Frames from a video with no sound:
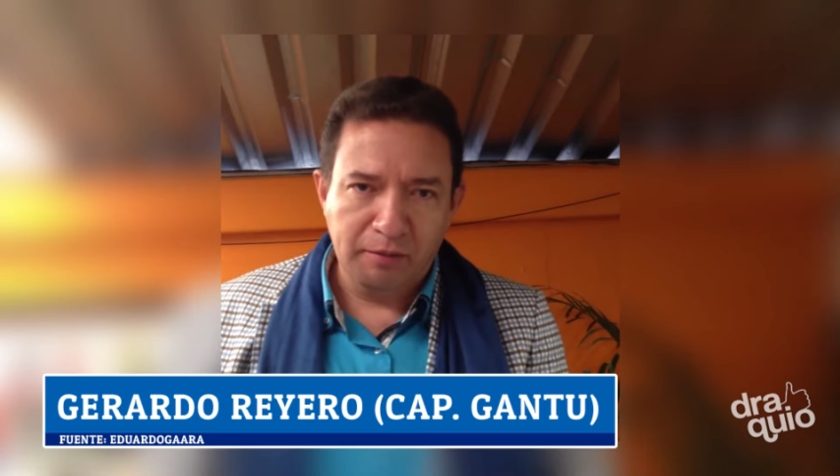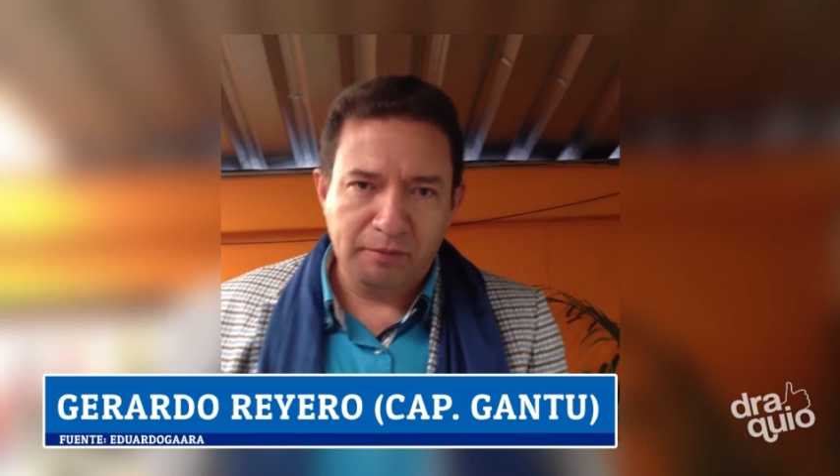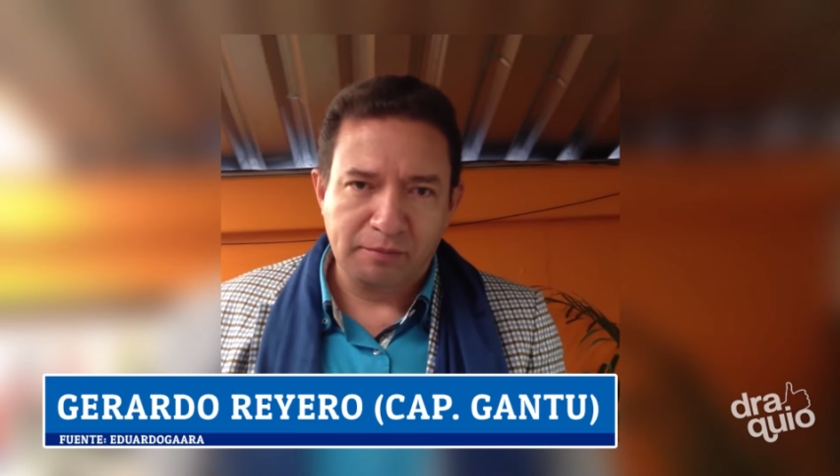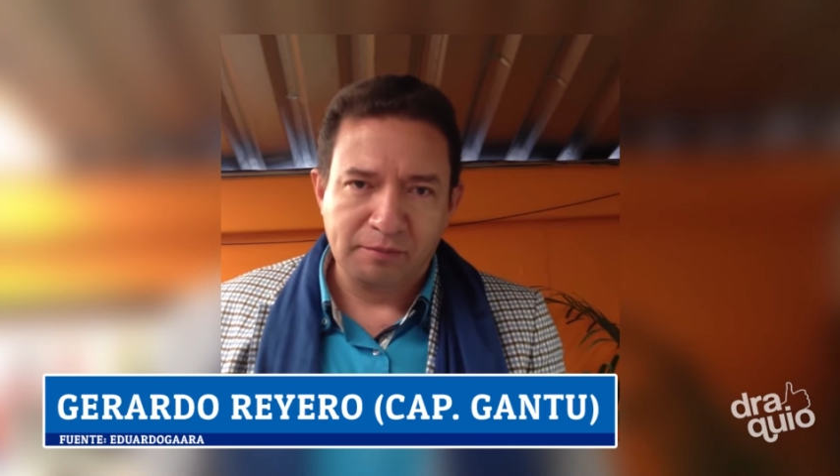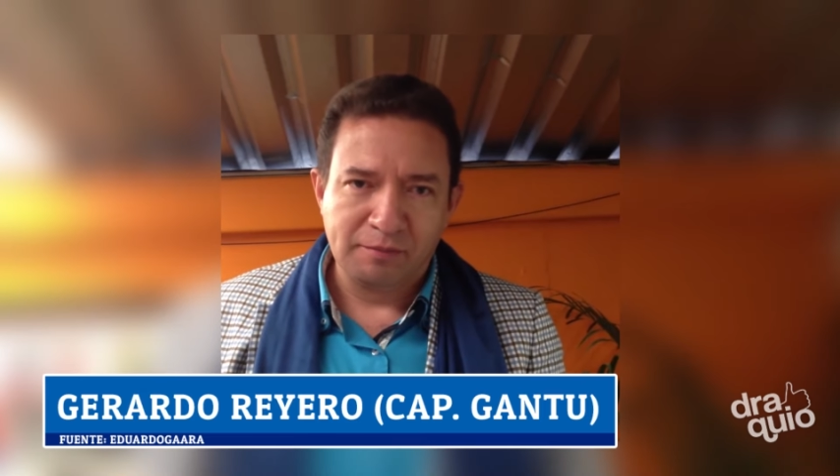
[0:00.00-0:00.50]

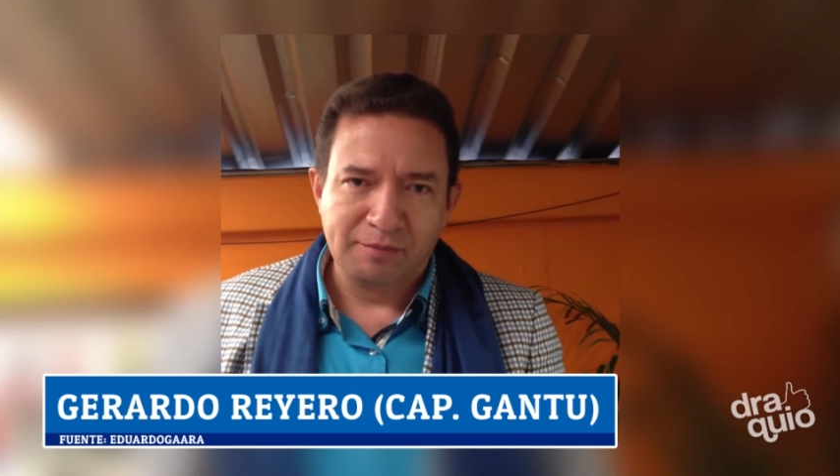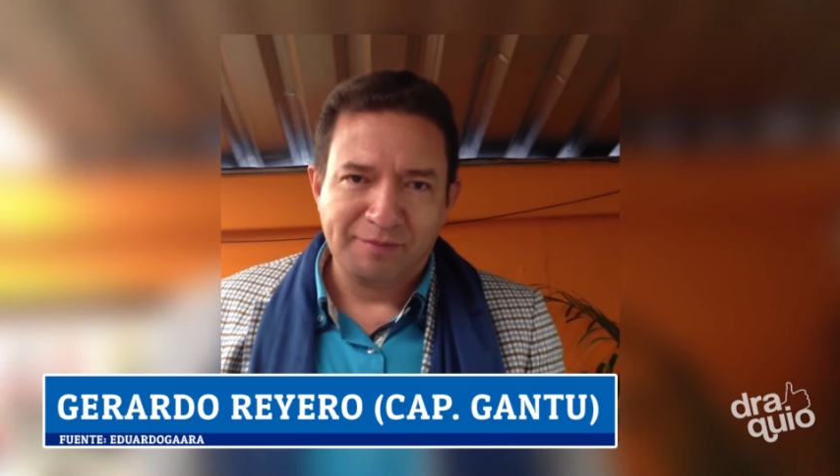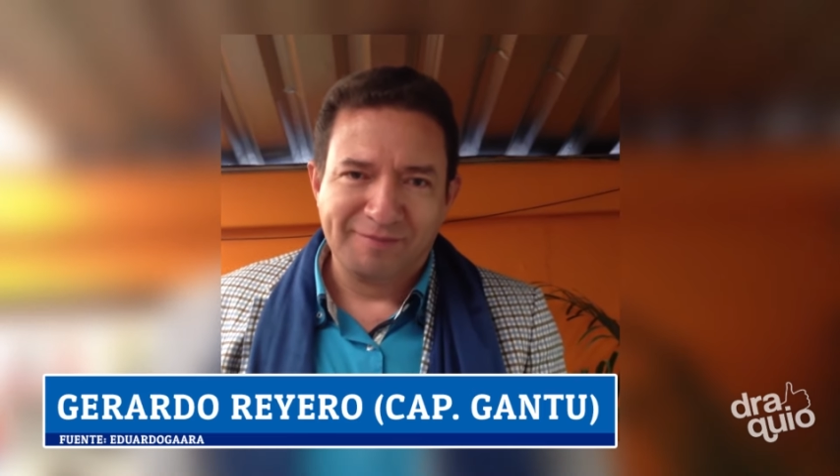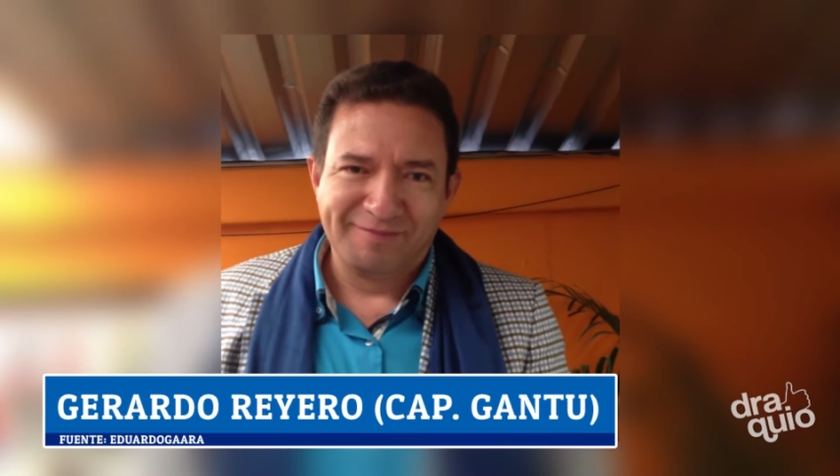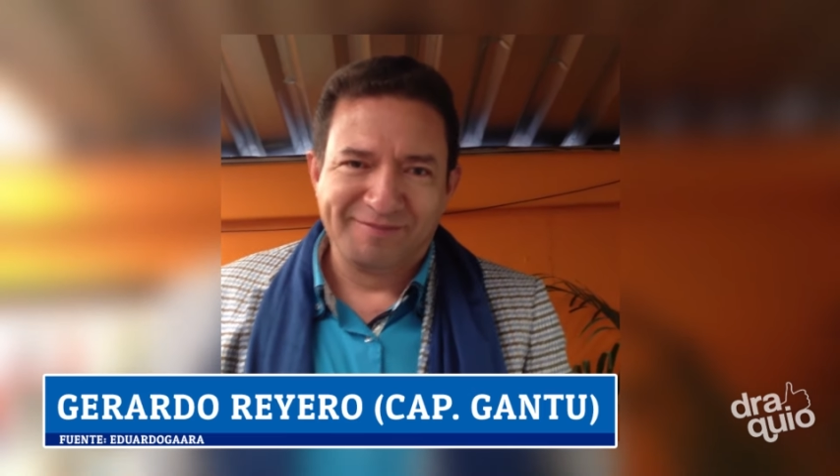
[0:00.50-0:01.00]

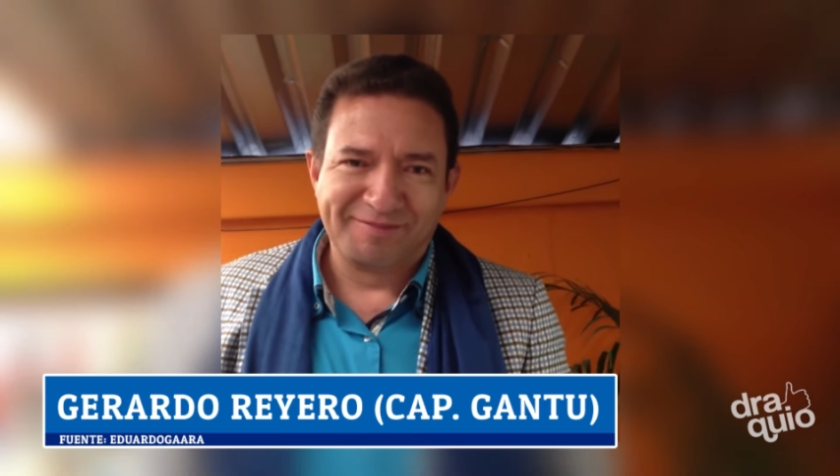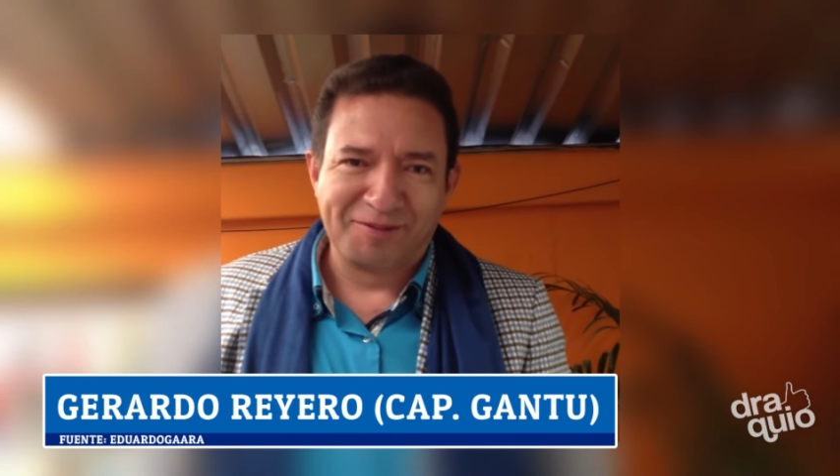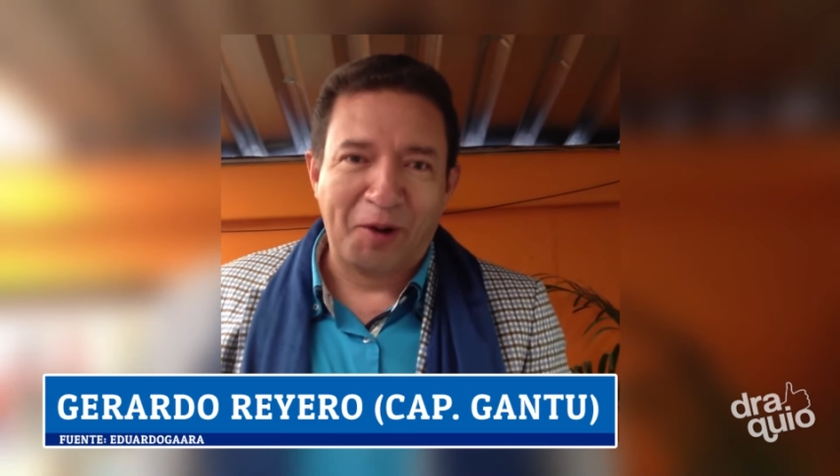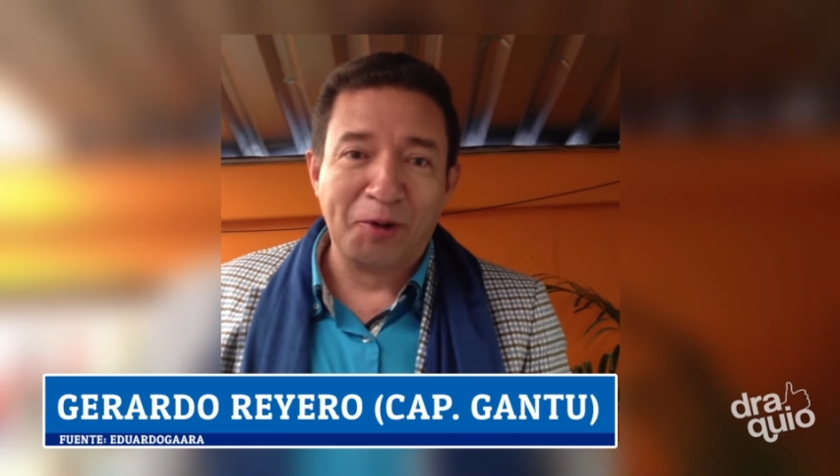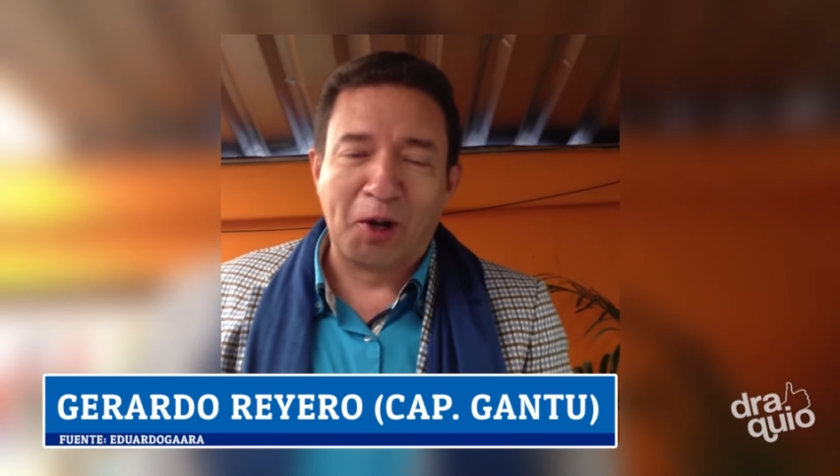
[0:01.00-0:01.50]
Capitanazo.